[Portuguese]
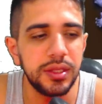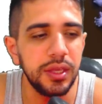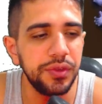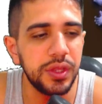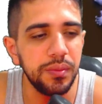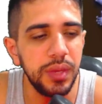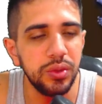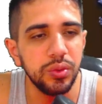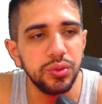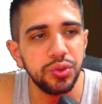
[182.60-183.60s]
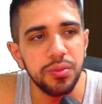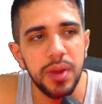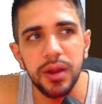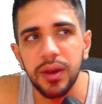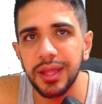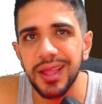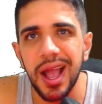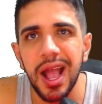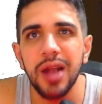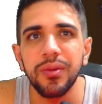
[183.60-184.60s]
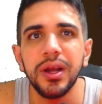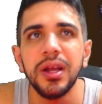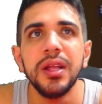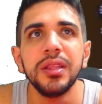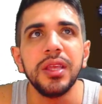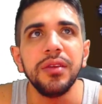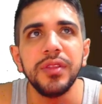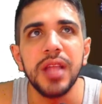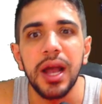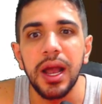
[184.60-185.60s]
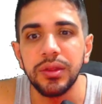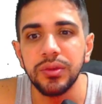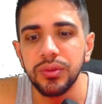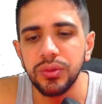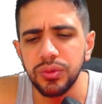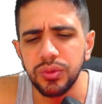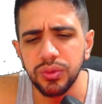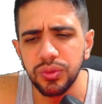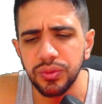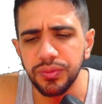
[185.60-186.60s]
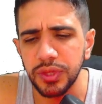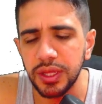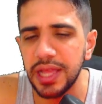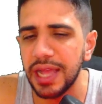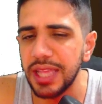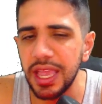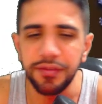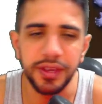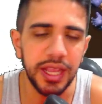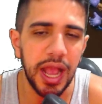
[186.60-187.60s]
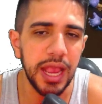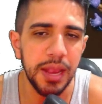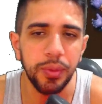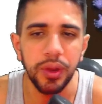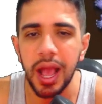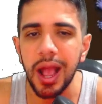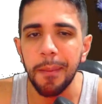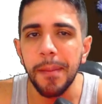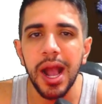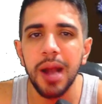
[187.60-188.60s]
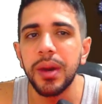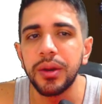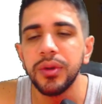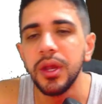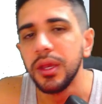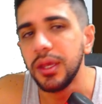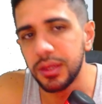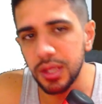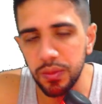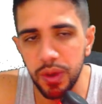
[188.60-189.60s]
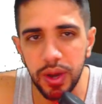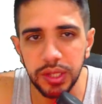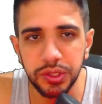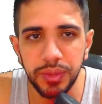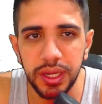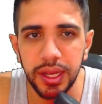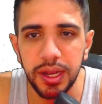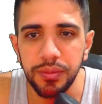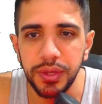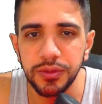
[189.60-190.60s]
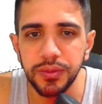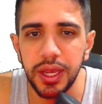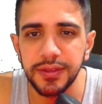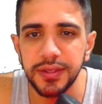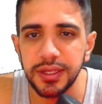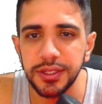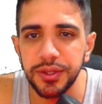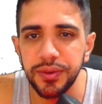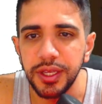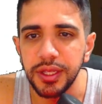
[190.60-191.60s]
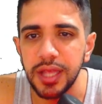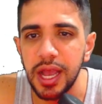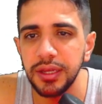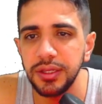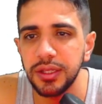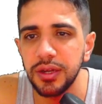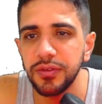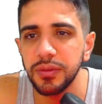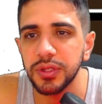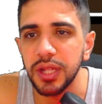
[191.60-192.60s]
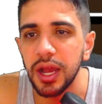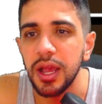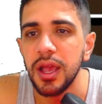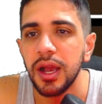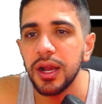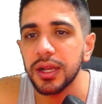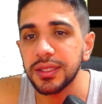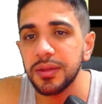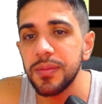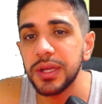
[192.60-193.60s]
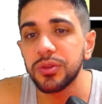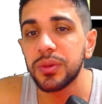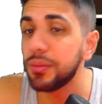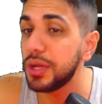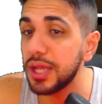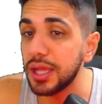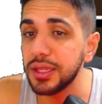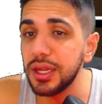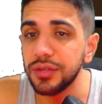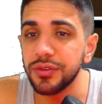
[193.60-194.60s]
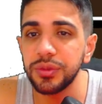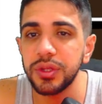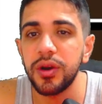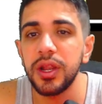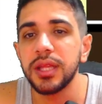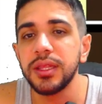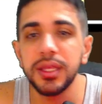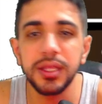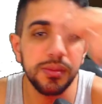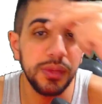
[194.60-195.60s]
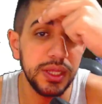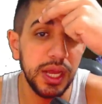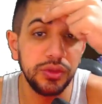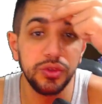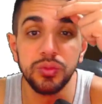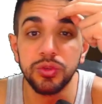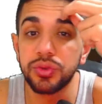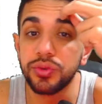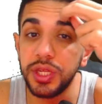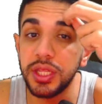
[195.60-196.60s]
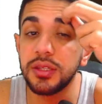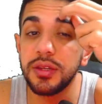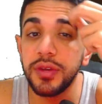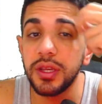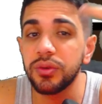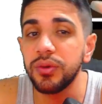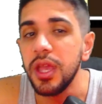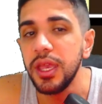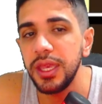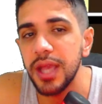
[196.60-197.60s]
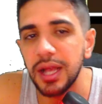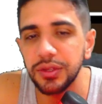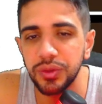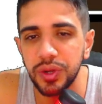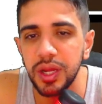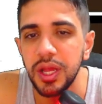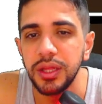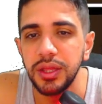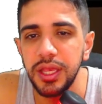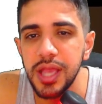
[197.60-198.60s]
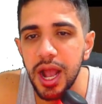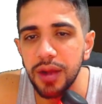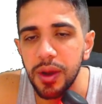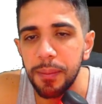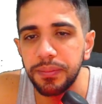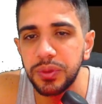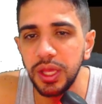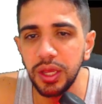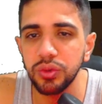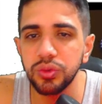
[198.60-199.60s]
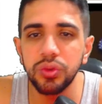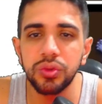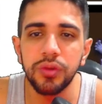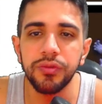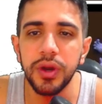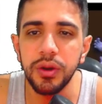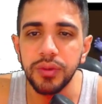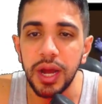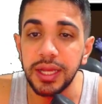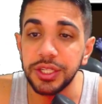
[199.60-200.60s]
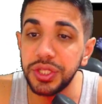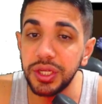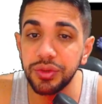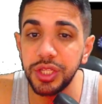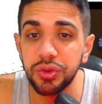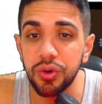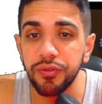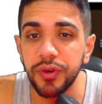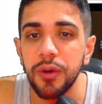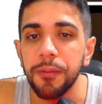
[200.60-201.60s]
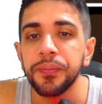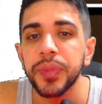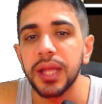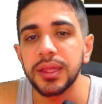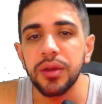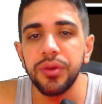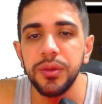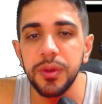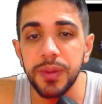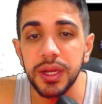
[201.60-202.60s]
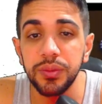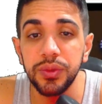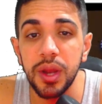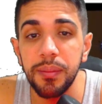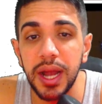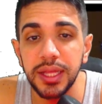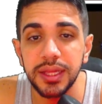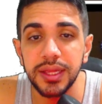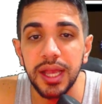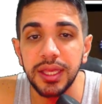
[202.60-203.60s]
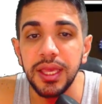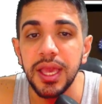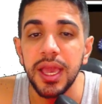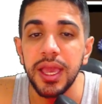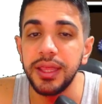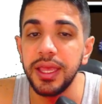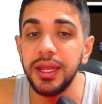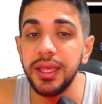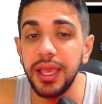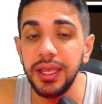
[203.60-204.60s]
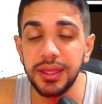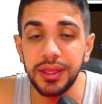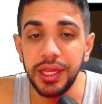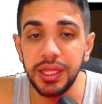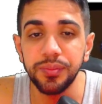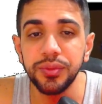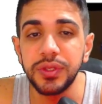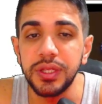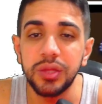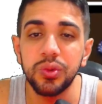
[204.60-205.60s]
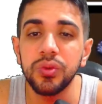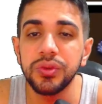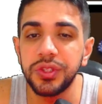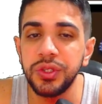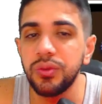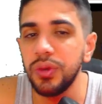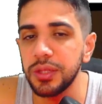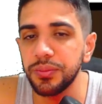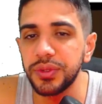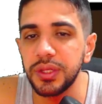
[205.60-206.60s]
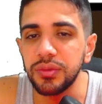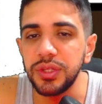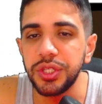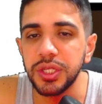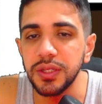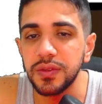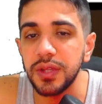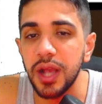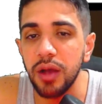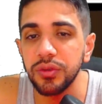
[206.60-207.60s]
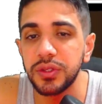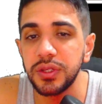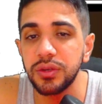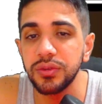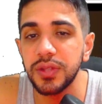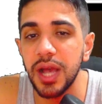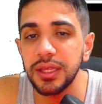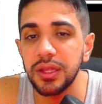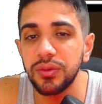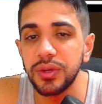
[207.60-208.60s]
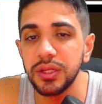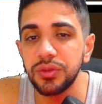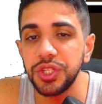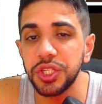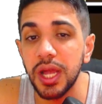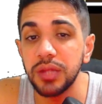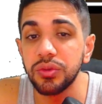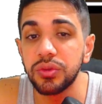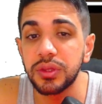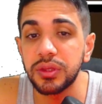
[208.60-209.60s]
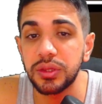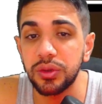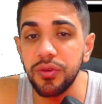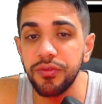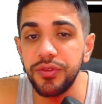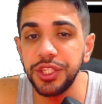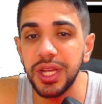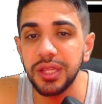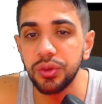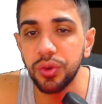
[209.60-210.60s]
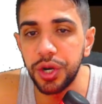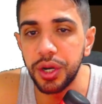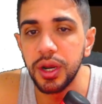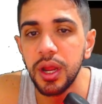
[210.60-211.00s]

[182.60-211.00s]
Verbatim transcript: teve também do, dos tubarão lá da água, teve da, do, do, da neve, que é a rainha polar, bárbaro. Então eu acho bem legal mesmo essa questão aí, tá? Então vamos lá. Ah, quer saber mais sobre a habilidade deles? Vamos dar uma olhadinha nas habilidades dos monstros Inda de Vento e Azura de Água. Tiro do Trovão, aliás, tiro de trovão, ataca o inimigo para diminuir a barra de ataque dele em 30% com 50% de chance ao ser usada durante o estado trovejador